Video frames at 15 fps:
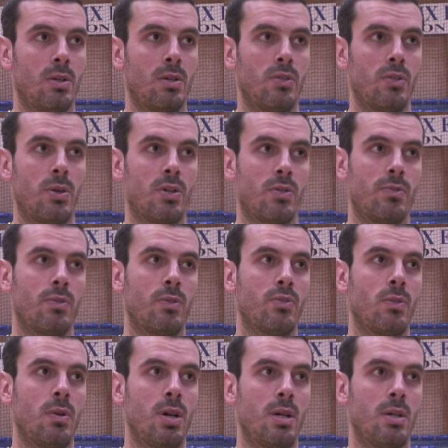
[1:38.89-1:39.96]
Jean et
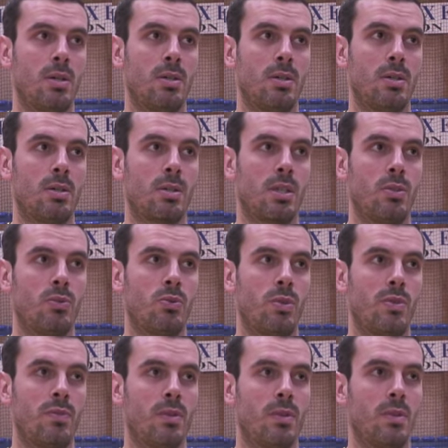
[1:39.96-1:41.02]
Jean-François qui nous
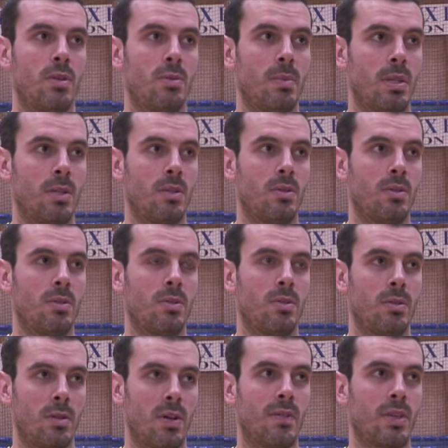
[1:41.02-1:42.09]
suivent maintenant,
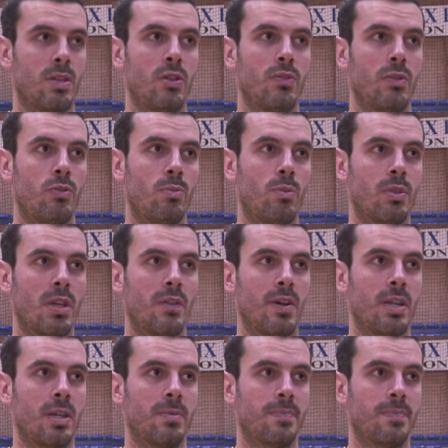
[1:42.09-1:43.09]
avec qui je fais du bon travail.